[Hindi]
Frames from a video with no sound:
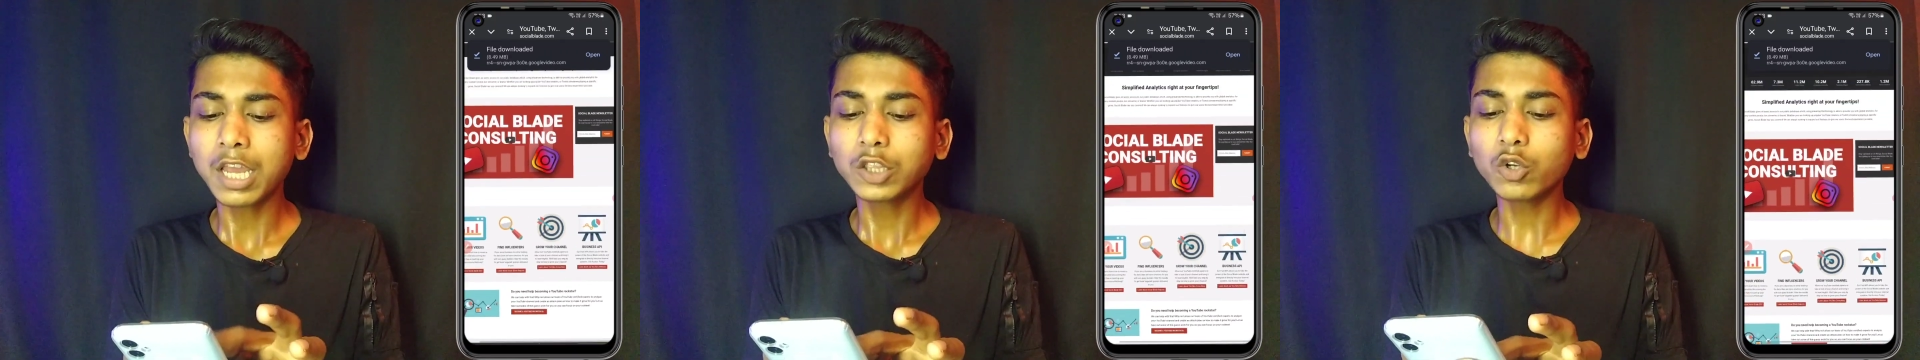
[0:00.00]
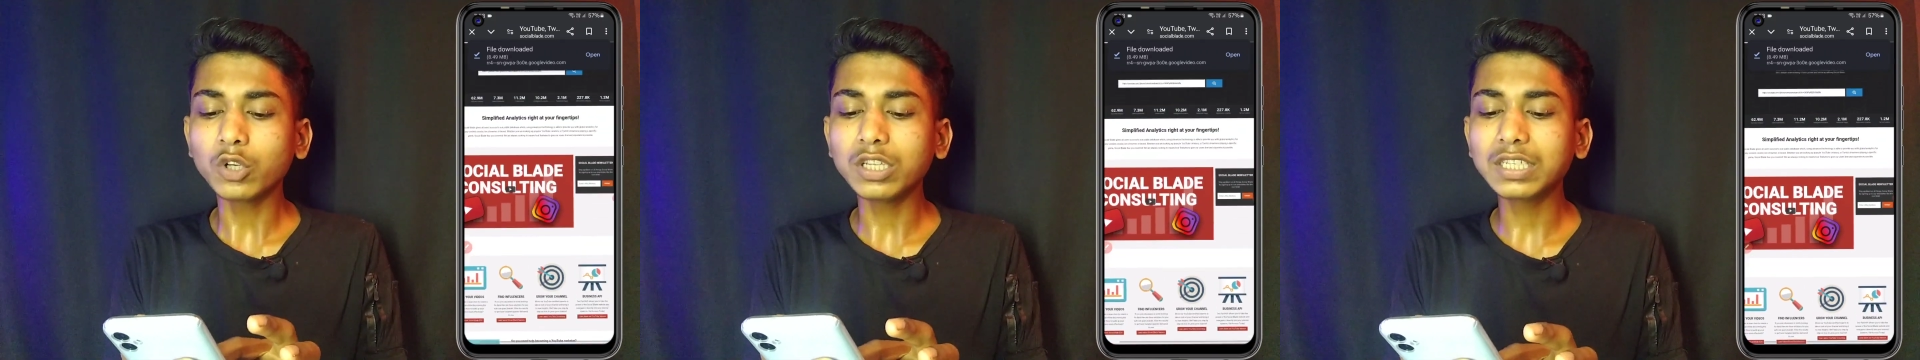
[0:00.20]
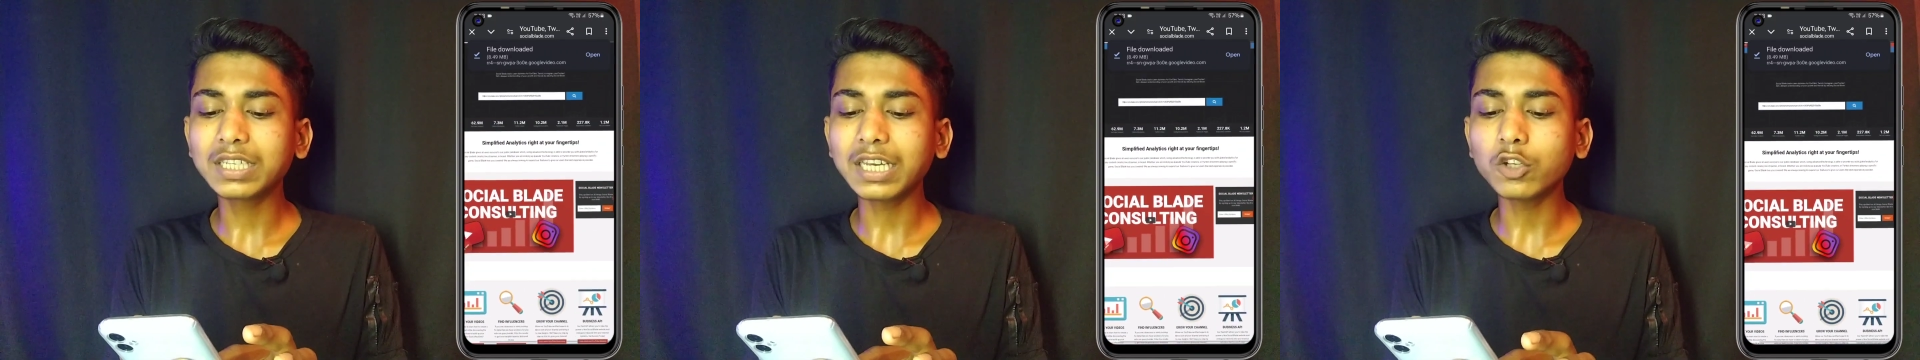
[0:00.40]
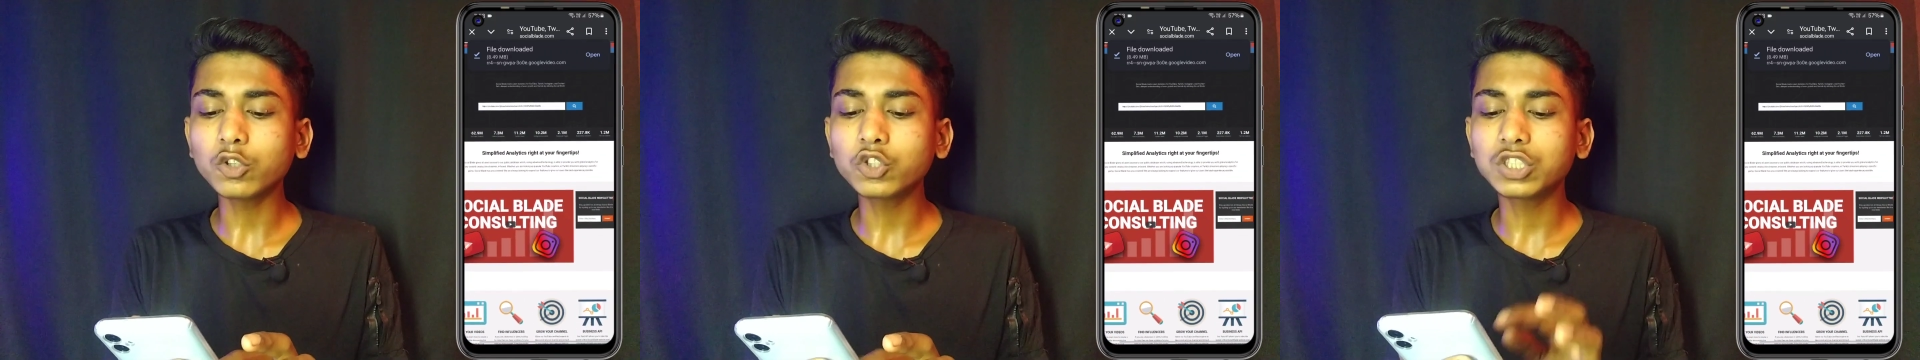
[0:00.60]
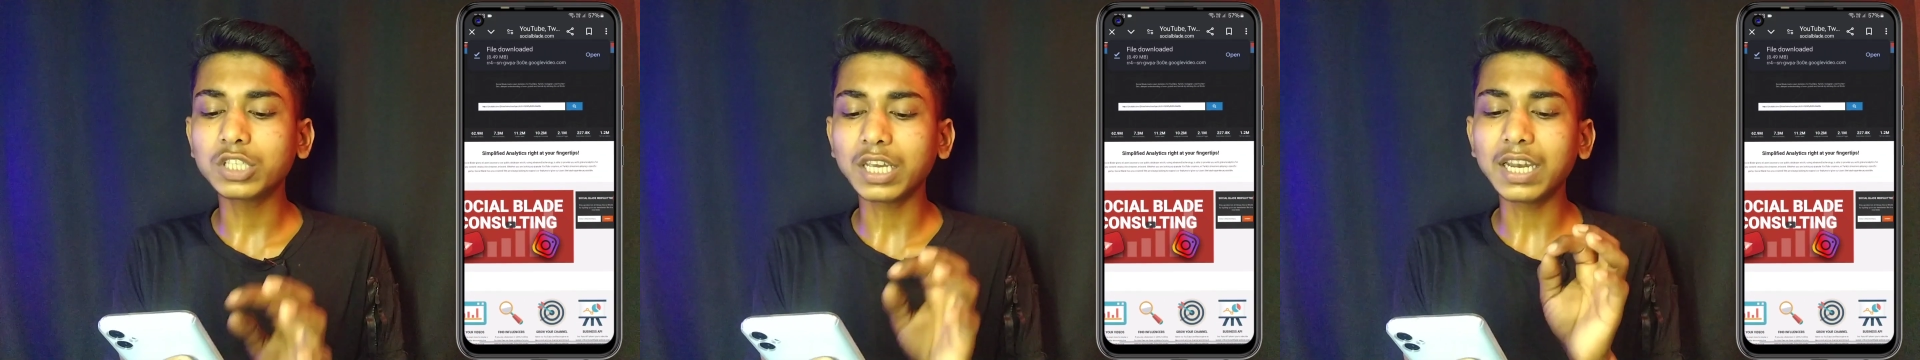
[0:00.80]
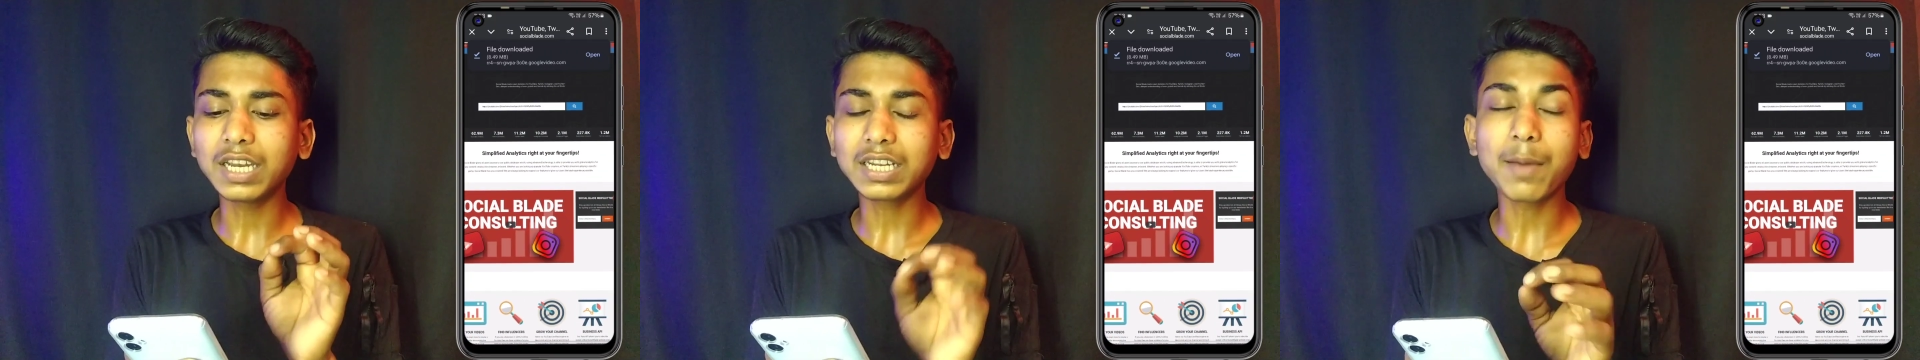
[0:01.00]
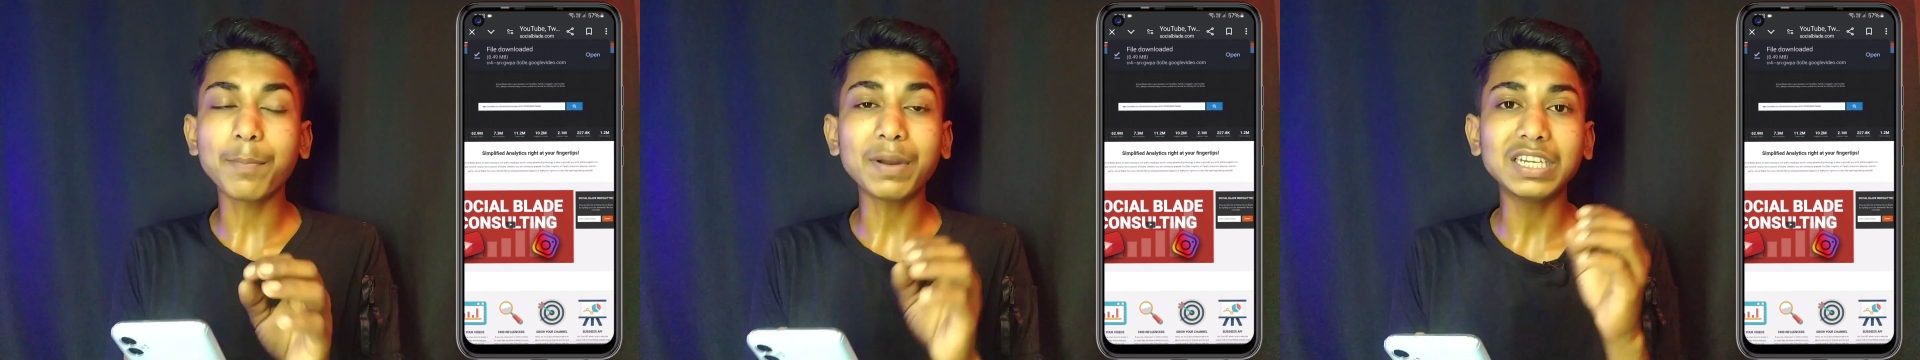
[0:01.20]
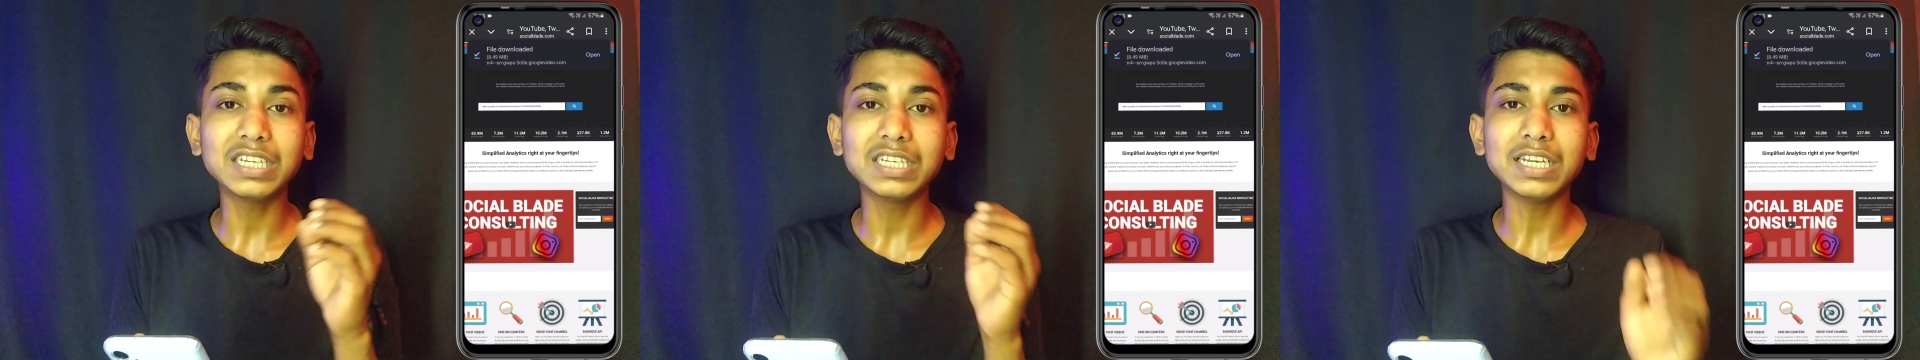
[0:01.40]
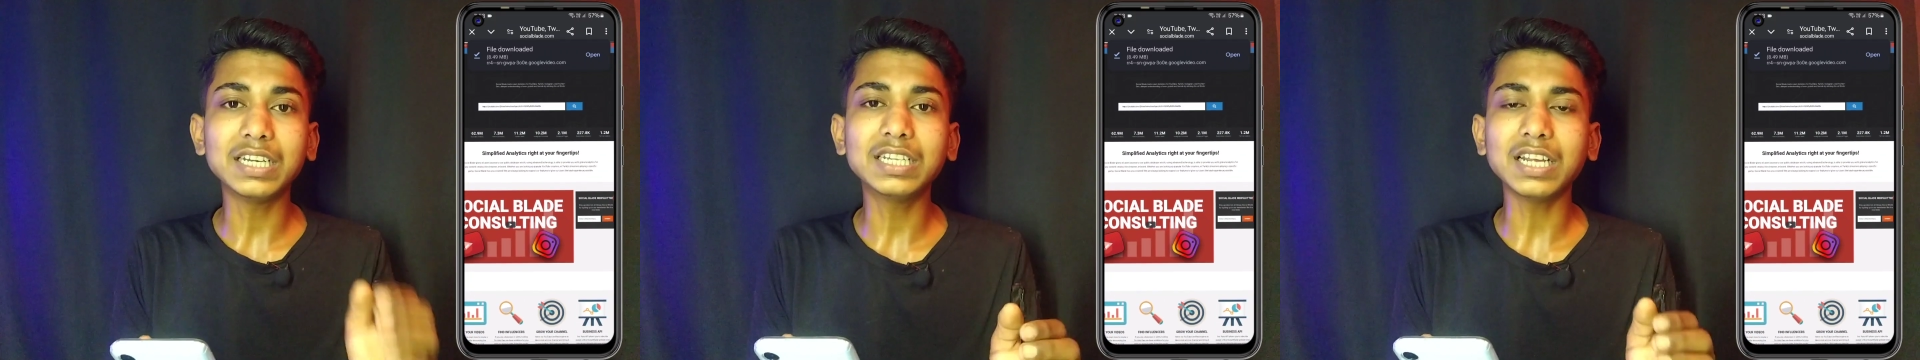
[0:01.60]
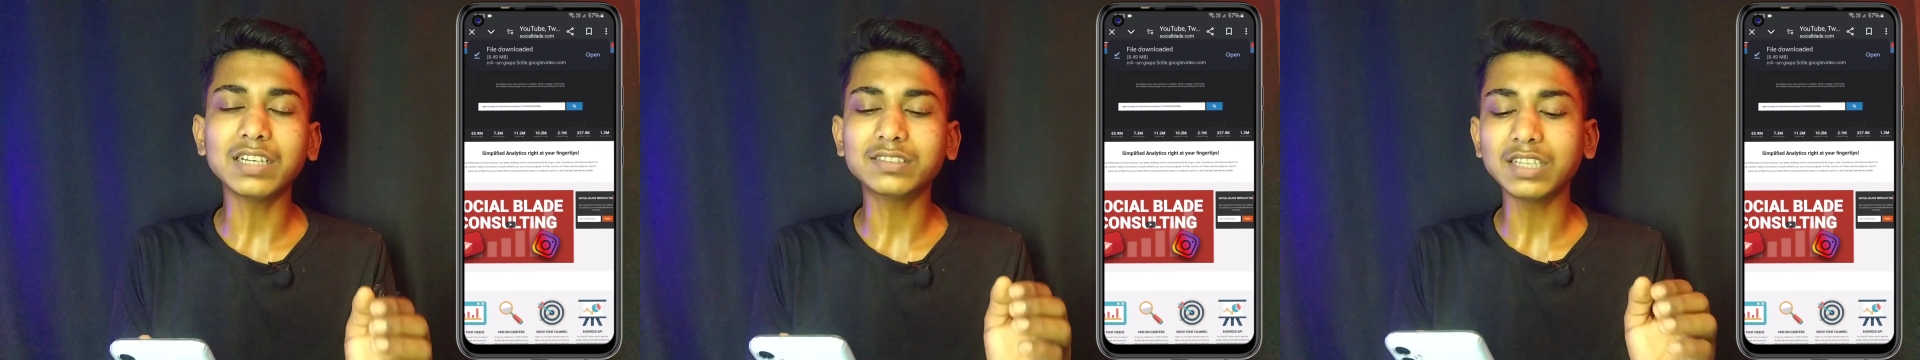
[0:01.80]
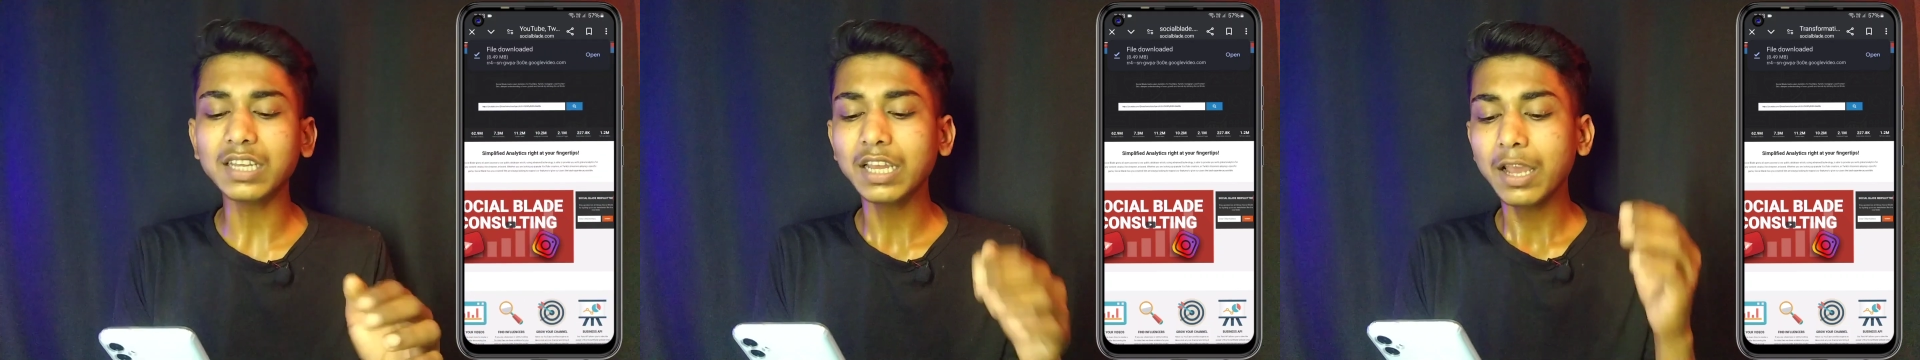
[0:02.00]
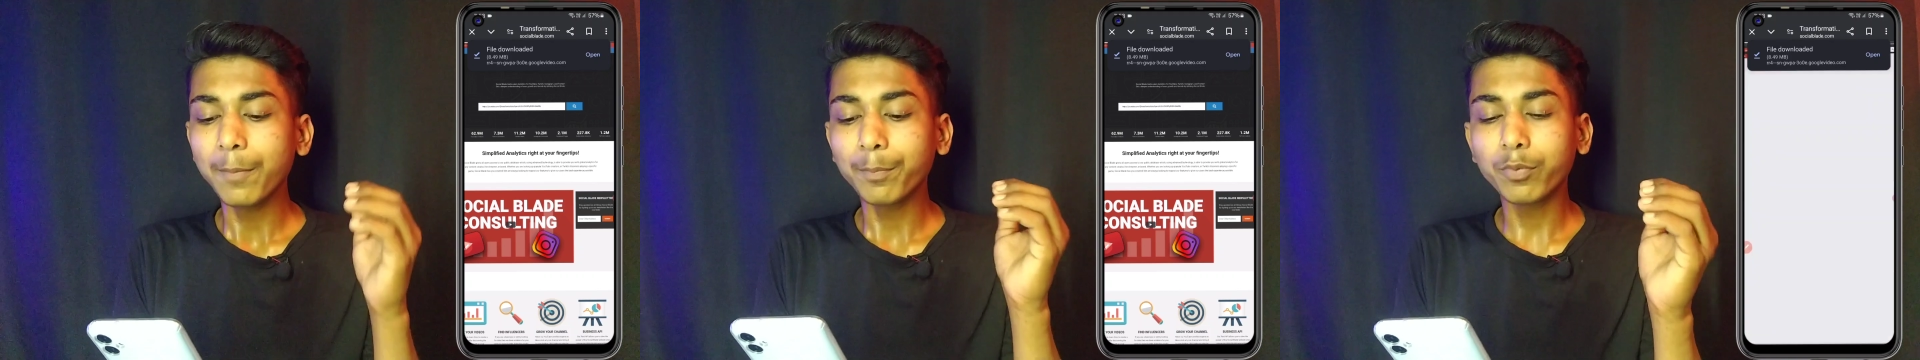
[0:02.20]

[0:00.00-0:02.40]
तो इनके जो चैनल के यहाँ पर डिटेल्स हैं